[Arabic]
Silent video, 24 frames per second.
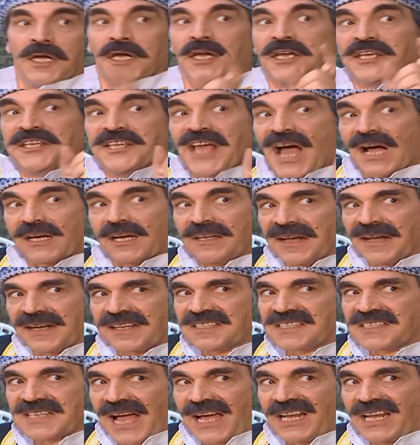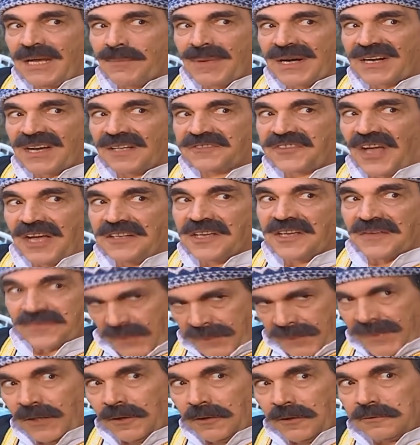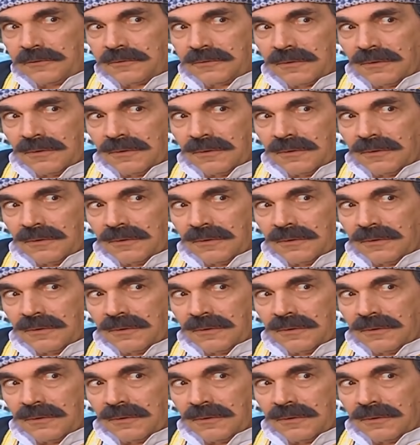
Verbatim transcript: إياك أنك تزعلها مرة ثانية فهمت؟